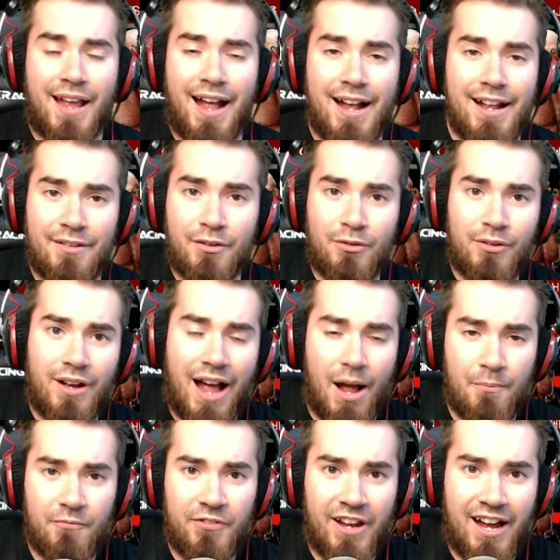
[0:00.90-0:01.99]
Also
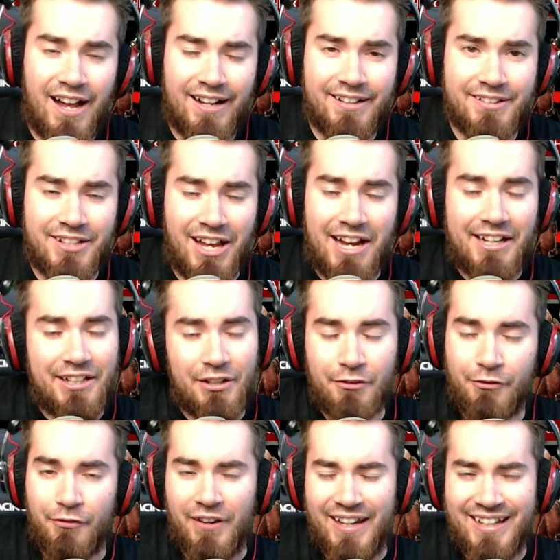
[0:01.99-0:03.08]
haben wir halt eine
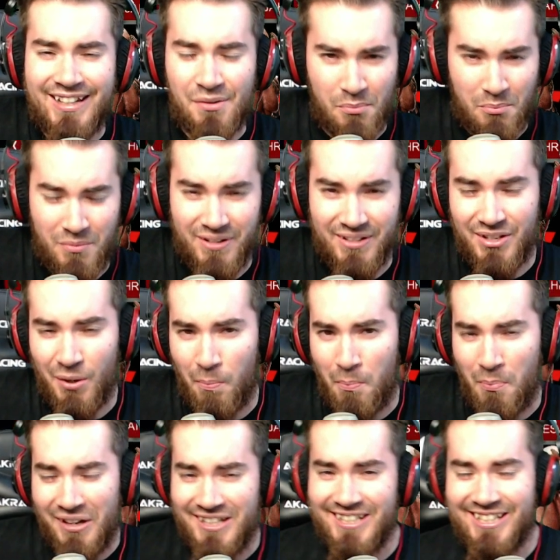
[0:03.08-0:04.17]
Fehde mit
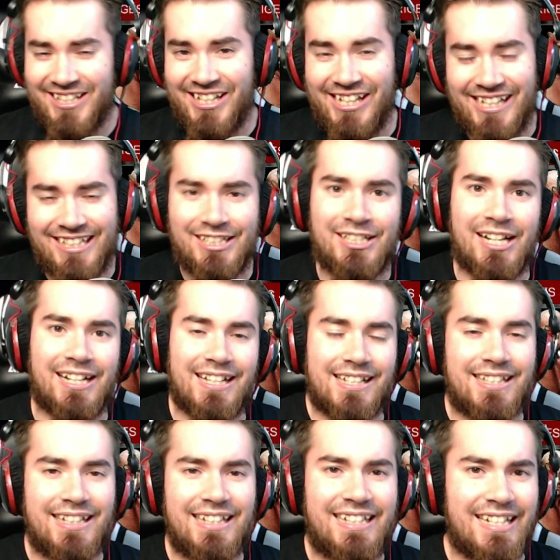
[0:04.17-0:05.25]
Batista. Das
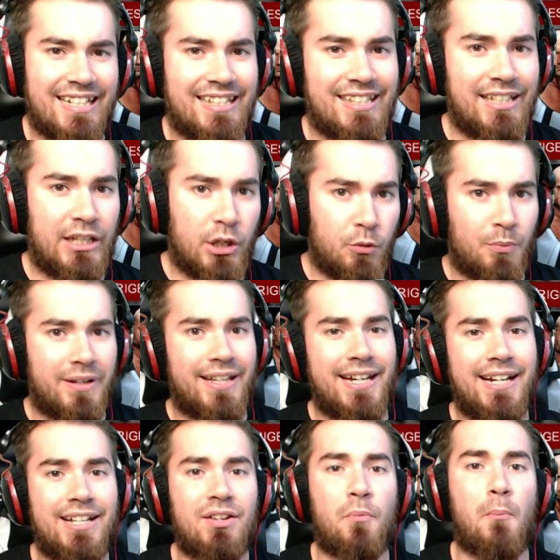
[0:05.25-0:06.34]
ist jetzt nicht
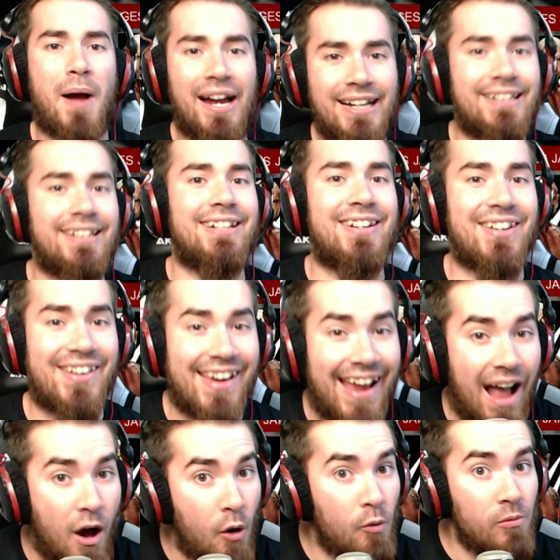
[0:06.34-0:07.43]
unbedingt mein
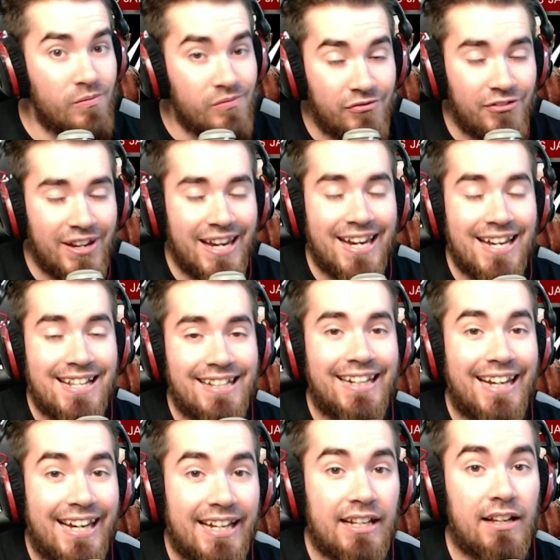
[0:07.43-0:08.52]

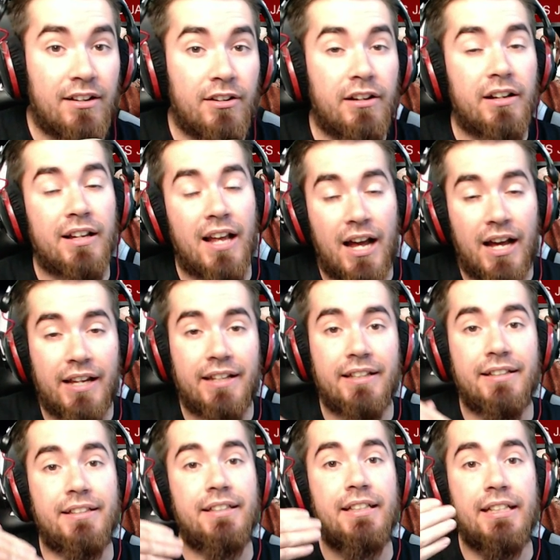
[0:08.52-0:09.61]
Traumfädengegner, gerade
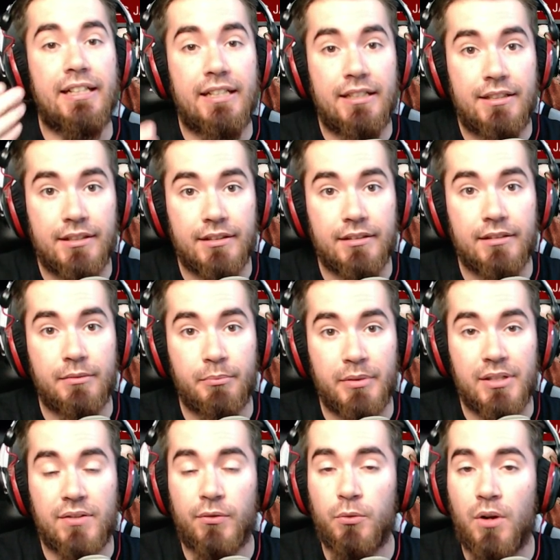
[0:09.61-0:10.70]
nicht äh, in
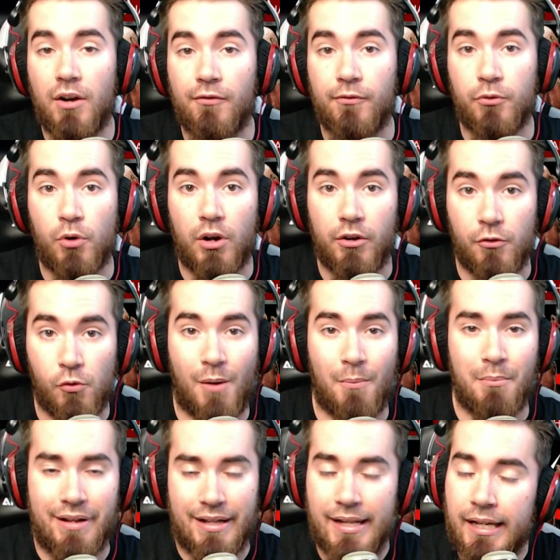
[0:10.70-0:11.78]
Bezug auf den Royal
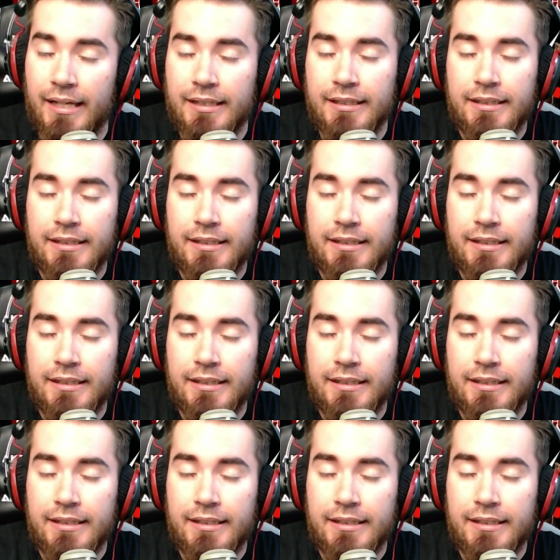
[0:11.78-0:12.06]
Rumble.